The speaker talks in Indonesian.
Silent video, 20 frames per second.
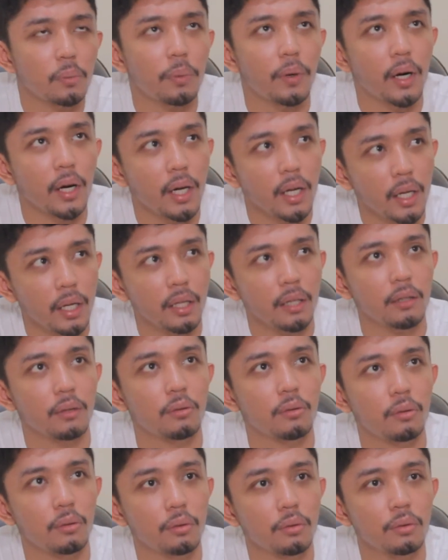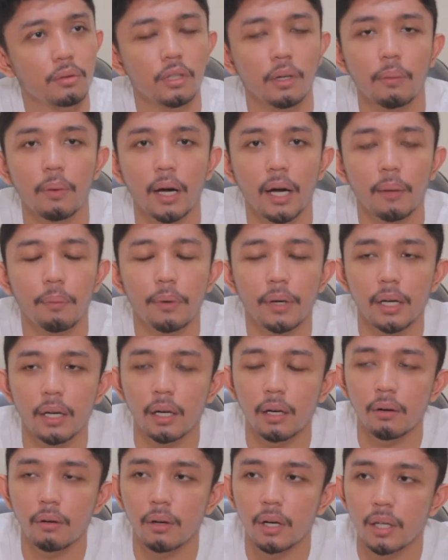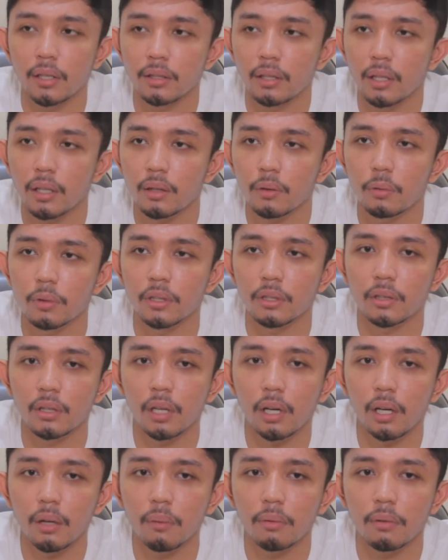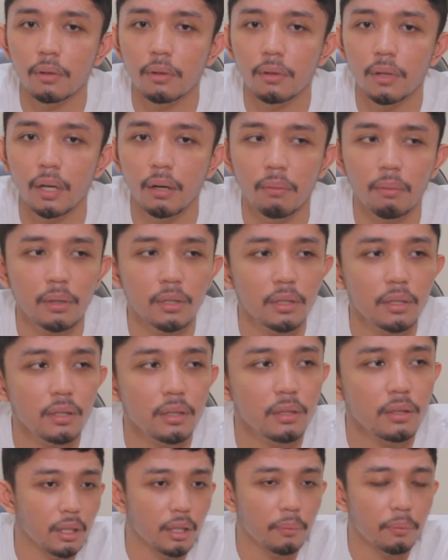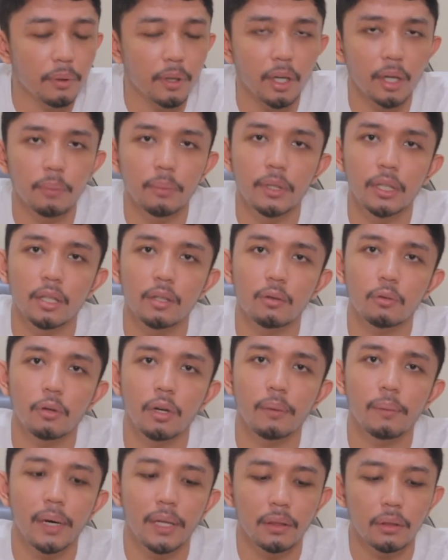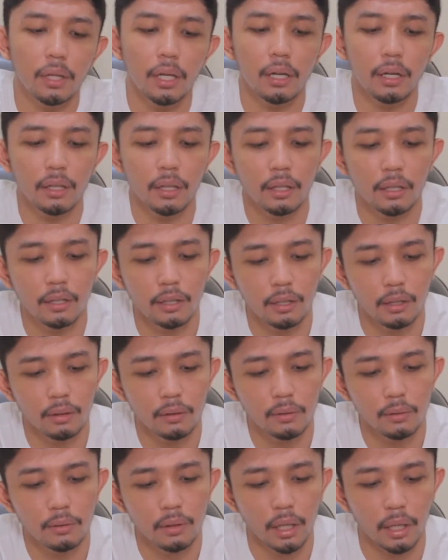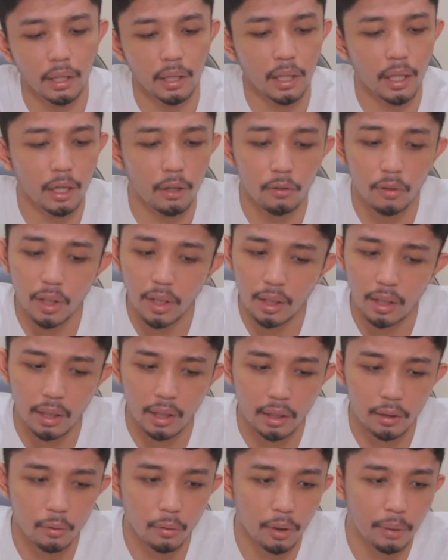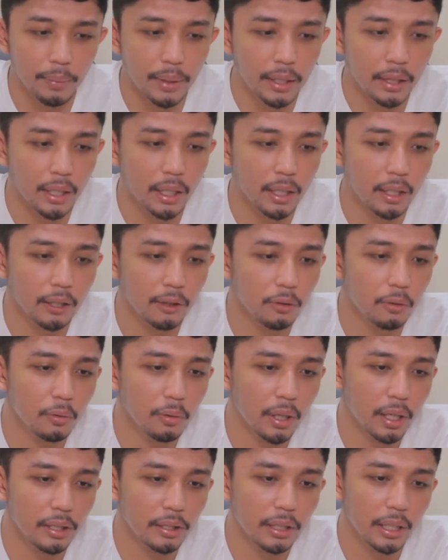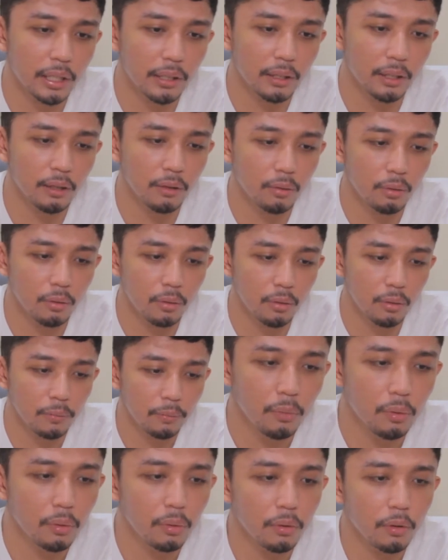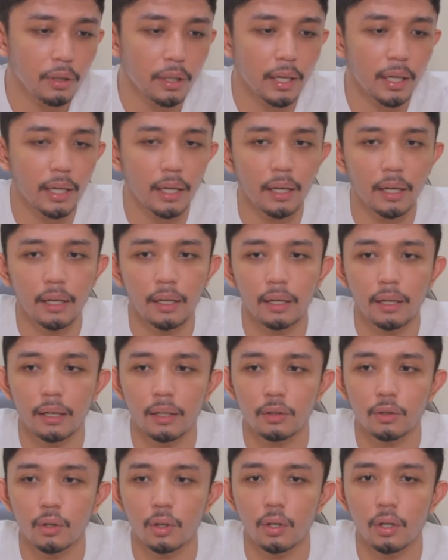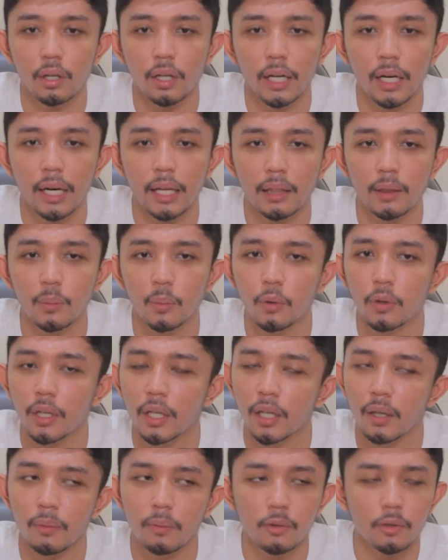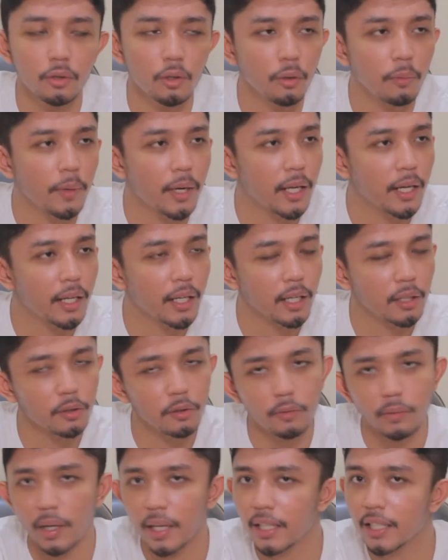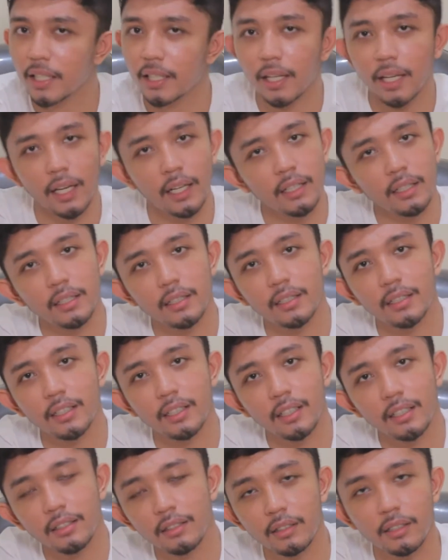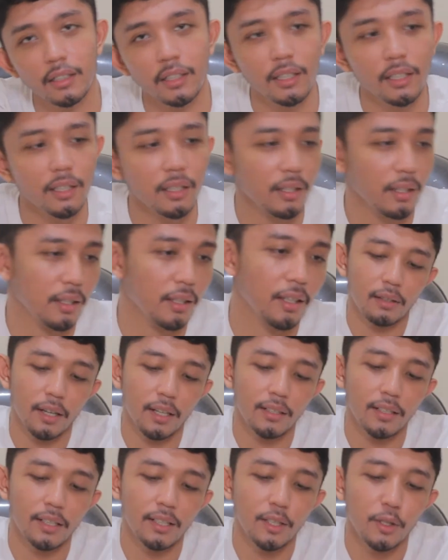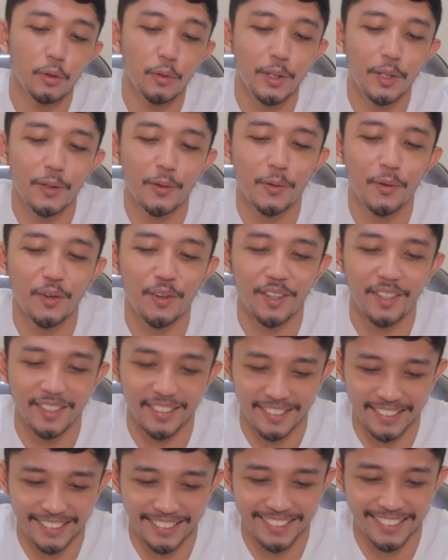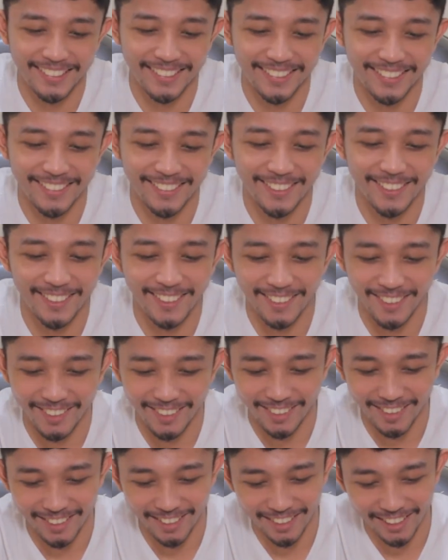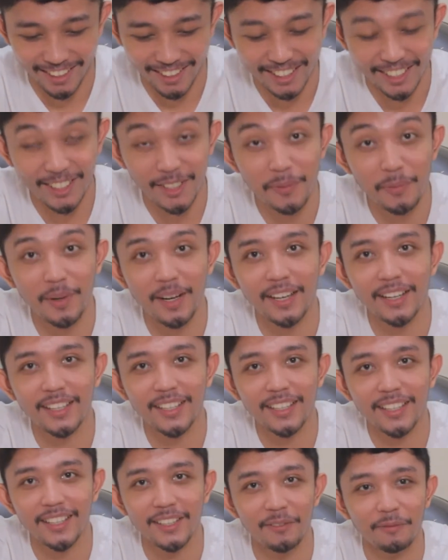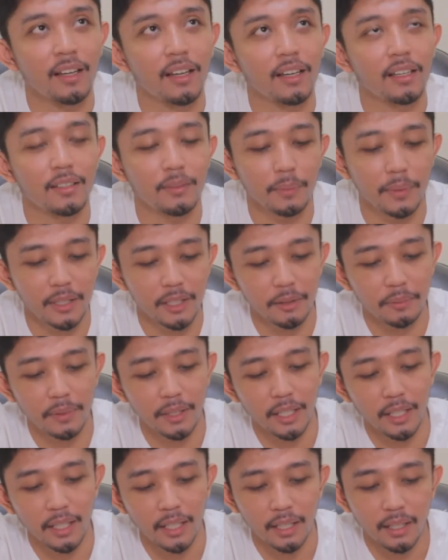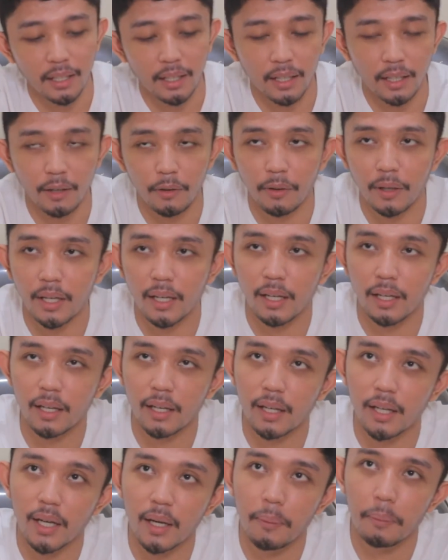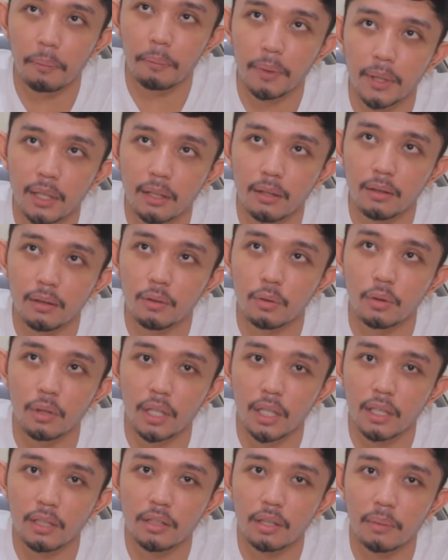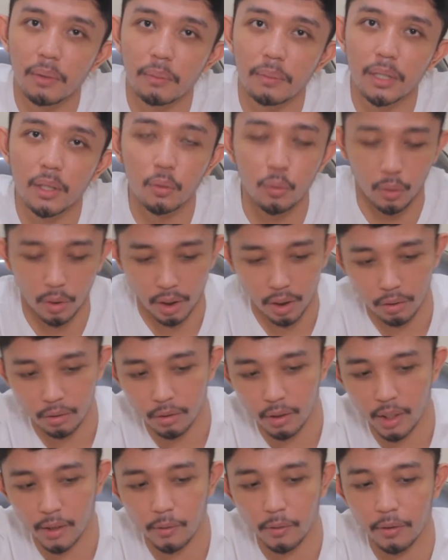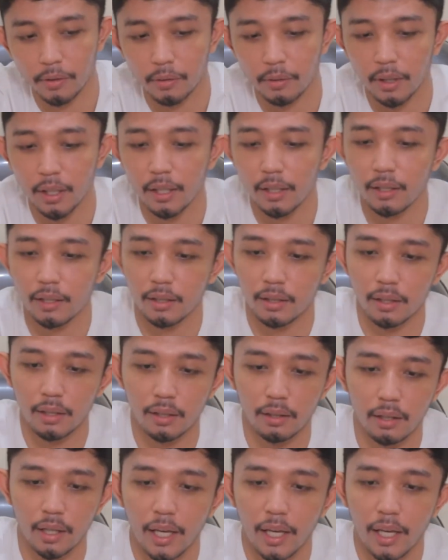tuh pernah dulu tuh sama apa ya? Kalau nggak salah Twister atau apa sih? Yang pernah bikin kue bantal kayak gini tuh. Nah kalau ini kue bantalnya itu rasanya itu bukan coklat, bukan strawberry atau vanilla. Ya ini rasanya unicorn katanya. Oh, rasanya pelangi. Semacam ada kayak warna pink, kuning sama biru kalau unicorn tuh ya di sini.